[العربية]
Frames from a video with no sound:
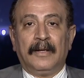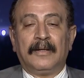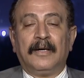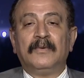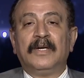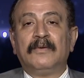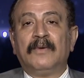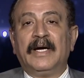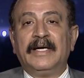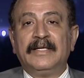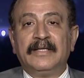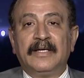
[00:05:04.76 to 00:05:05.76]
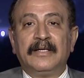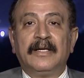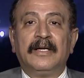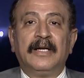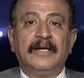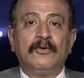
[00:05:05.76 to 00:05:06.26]
قولا واحدا
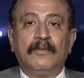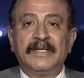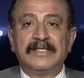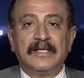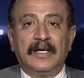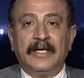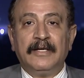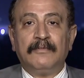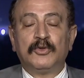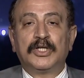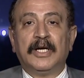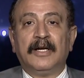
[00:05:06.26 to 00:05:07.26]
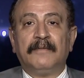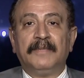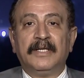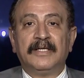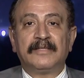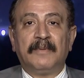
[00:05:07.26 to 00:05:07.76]
لن يمثل اي مشكله
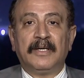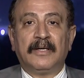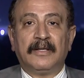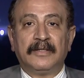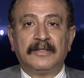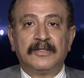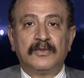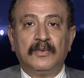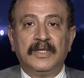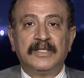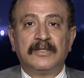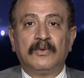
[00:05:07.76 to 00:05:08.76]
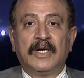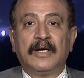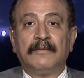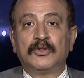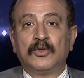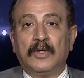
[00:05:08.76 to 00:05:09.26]
بالنسبه لقناه السويس
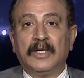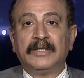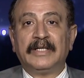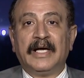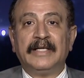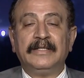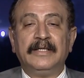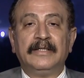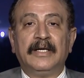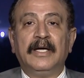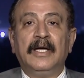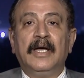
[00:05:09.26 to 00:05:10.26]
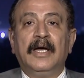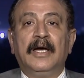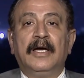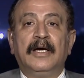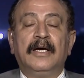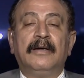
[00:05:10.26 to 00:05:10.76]
هناك مشروعات عديده
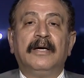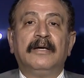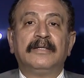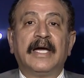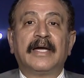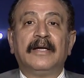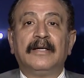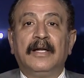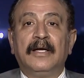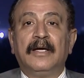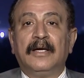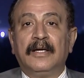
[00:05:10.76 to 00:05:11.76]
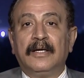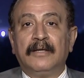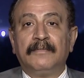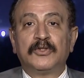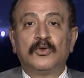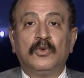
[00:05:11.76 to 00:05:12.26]
آه، داخل
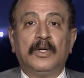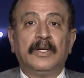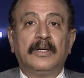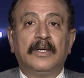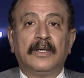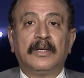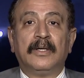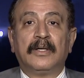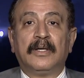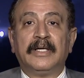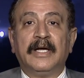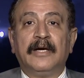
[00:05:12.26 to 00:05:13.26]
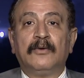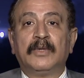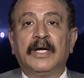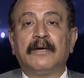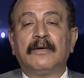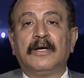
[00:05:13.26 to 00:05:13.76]
آه، مشروع القناه
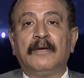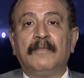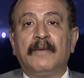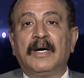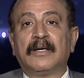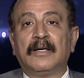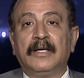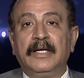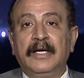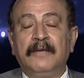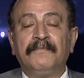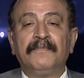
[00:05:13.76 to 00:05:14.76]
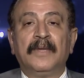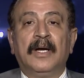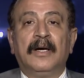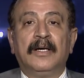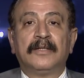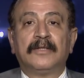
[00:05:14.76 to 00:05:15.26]
هناك ممر
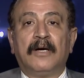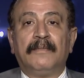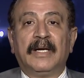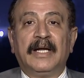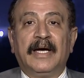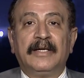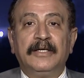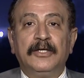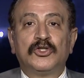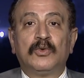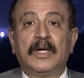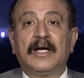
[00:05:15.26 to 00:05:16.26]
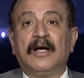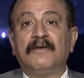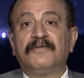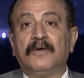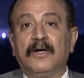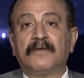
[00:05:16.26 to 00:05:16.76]
لطابه آه، العريش هناك
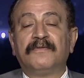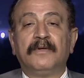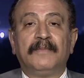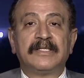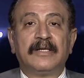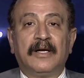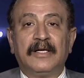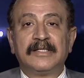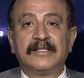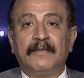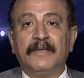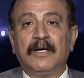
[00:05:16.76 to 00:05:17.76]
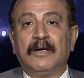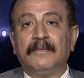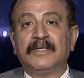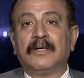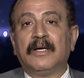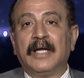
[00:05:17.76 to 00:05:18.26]
افكار في مصر خاصه
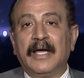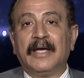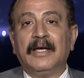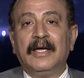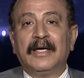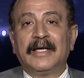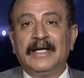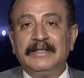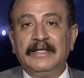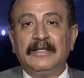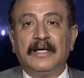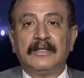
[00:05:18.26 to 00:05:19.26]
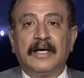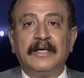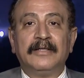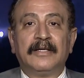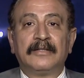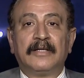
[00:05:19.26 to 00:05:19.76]
باقامه قناه جديده
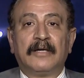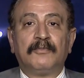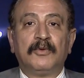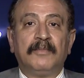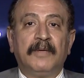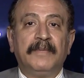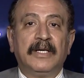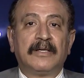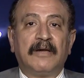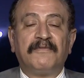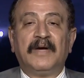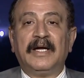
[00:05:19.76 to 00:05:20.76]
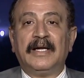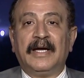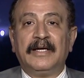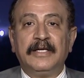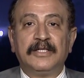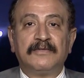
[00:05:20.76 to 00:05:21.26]
ايضا تربط ما بين رفح
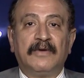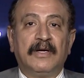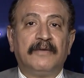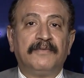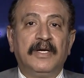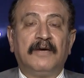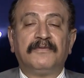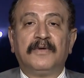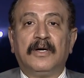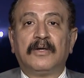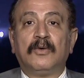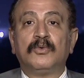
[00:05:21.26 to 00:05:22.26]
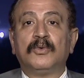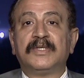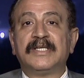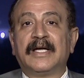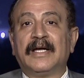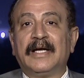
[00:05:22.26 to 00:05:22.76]
العريش ففي افكار
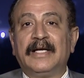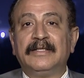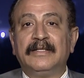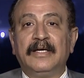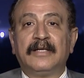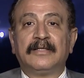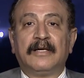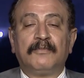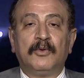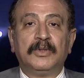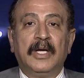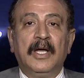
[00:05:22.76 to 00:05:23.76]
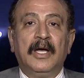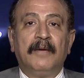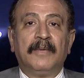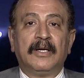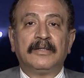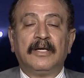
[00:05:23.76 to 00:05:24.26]
خطوط سكك حديديه تربط
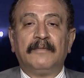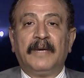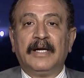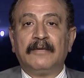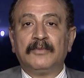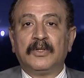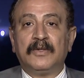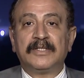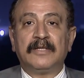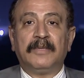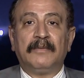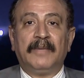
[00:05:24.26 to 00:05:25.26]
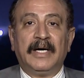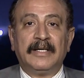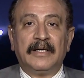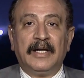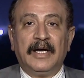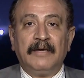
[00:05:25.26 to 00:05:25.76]
مناطق البحر المتوسط
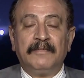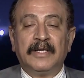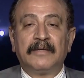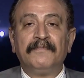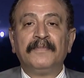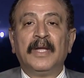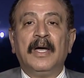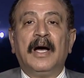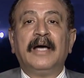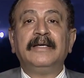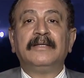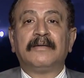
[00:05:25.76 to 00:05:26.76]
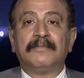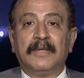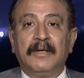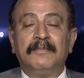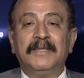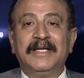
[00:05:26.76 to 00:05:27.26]
بالبحر الاحمر ايضا
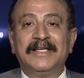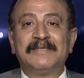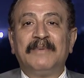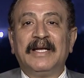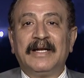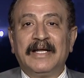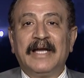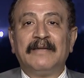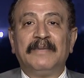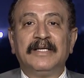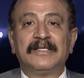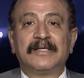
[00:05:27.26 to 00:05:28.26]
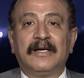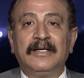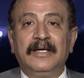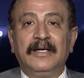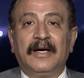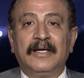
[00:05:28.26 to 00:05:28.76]
بالنسبه للجانب
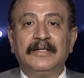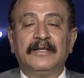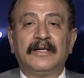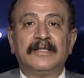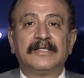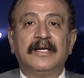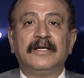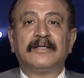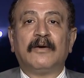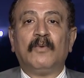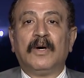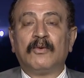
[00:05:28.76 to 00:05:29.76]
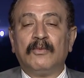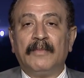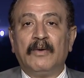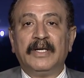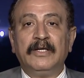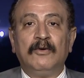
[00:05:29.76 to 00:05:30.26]
الاسرائيلي ايضا الاسرائيليين طوروا
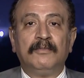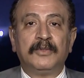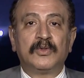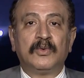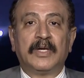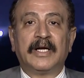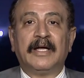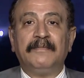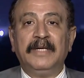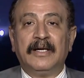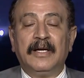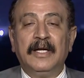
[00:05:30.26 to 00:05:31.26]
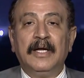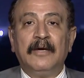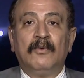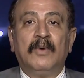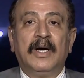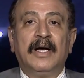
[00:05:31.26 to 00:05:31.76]
موانيهم بصوره كبيره
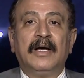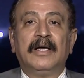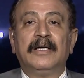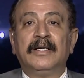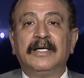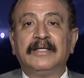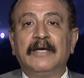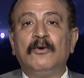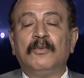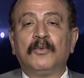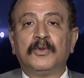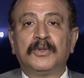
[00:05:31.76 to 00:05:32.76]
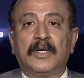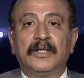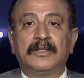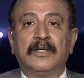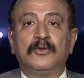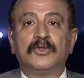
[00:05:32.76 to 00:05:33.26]
ولديهم
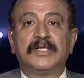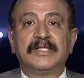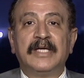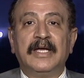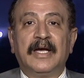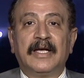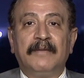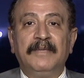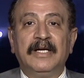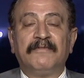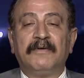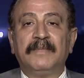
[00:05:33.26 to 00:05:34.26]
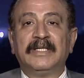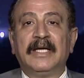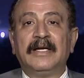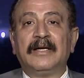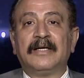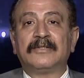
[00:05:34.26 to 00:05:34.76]
قدرات لوجستيه كبيره
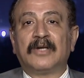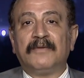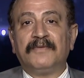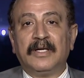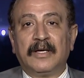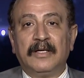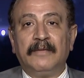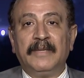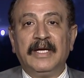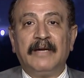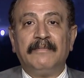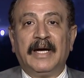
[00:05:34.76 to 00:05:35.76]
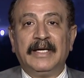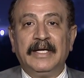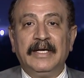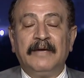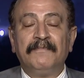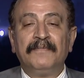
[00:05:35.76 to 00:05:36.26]
فبالتالي الأطراف الإقليمية
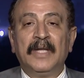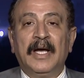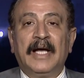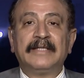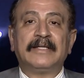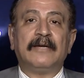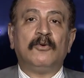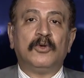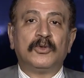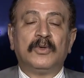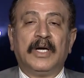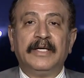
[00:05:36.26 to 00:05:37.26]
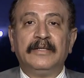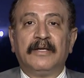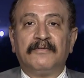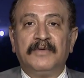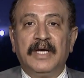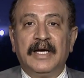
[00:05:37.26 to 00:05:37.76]
المعنية حتى الأردن
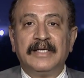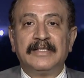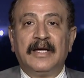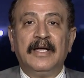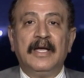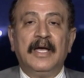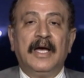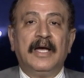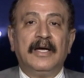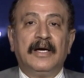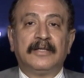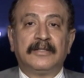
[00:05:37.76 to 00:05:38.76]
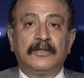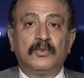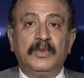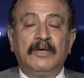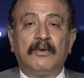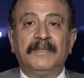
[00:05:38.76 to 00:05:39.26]
أيضا في هذا آه،
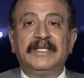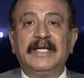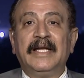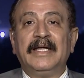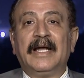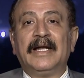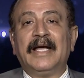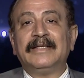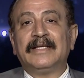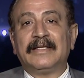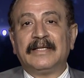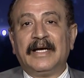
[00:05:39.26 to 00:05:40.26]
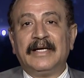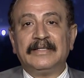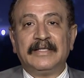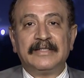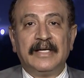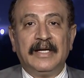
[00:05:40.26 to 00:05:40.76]
التطوير وبالتالي أنت
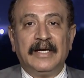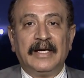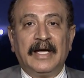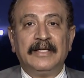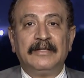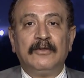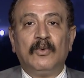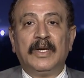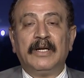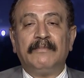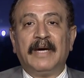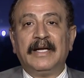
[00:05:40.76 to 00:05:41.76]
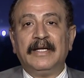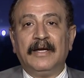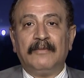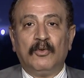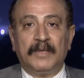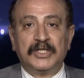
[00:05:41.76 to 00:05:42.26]
تتحدث الآن عن الدول
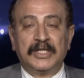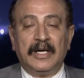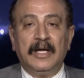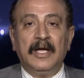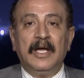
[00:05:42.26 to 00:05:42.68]
المعنية المباشرة